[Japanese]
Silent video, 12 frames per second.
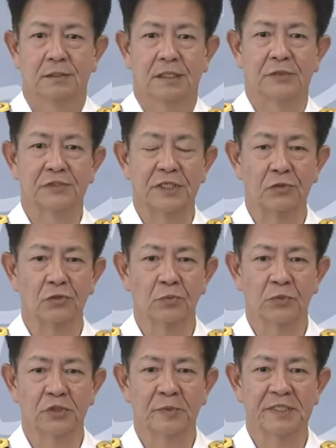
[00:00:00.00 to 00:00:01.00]
あの先ほ
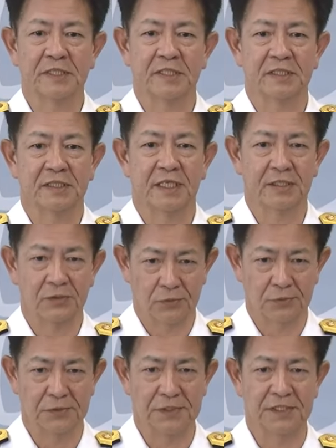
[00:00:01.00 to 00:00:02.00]
ど申しました
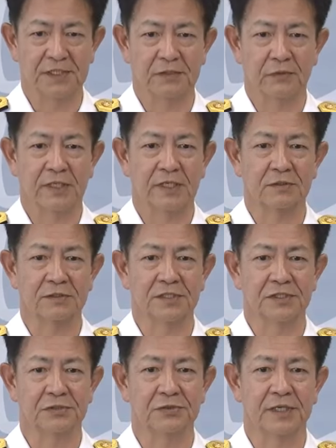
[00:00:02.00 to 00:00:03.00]
通り、我が
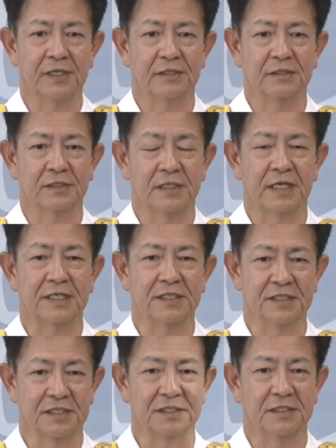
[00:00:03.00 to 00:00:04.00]
国周辺海
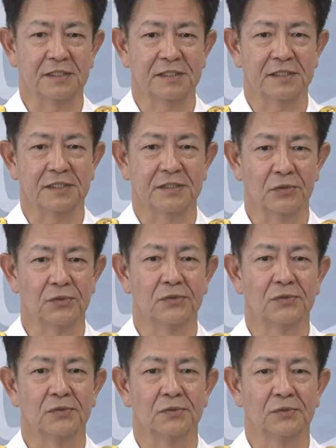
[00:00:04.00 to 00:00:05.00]
域の
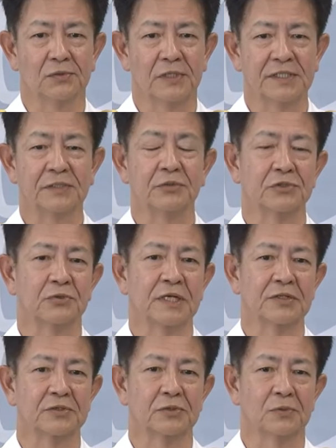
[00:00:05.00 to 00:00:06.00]
安全保障
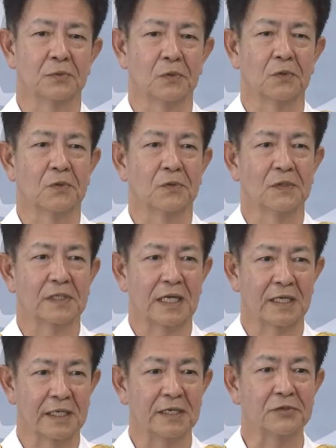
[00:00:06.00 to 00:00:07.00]
環境を
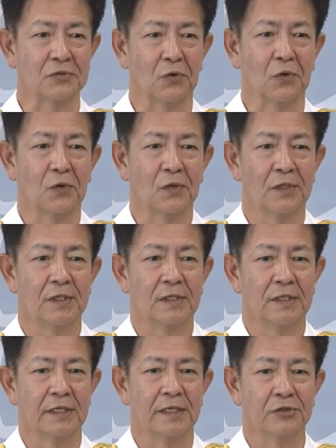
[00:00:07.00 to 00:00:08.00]
考えると、
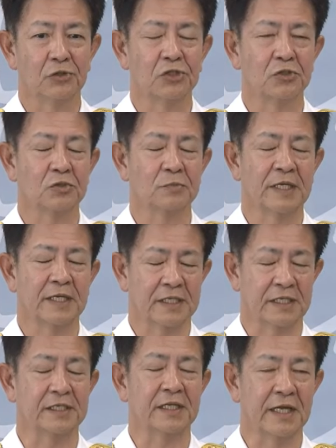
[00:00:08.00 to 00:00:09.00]
取り組まな
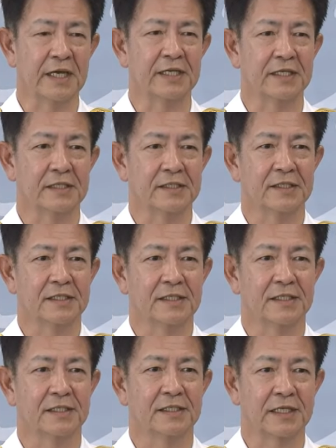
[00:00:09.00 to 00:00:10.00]
きゃいけない
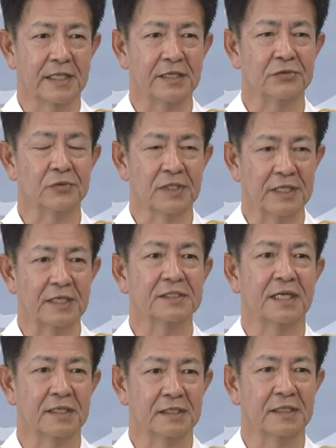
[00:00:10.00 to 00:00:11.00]
課題というのはたく
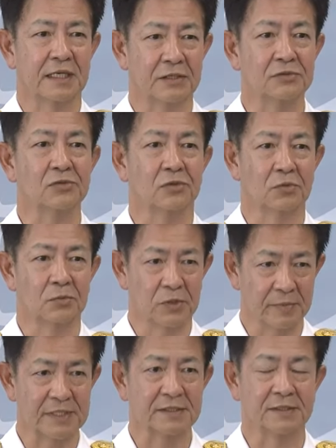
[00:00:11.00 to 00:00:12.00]
さんあると思
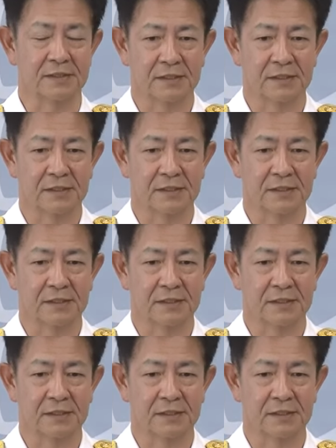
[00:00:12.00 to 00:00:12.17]
います。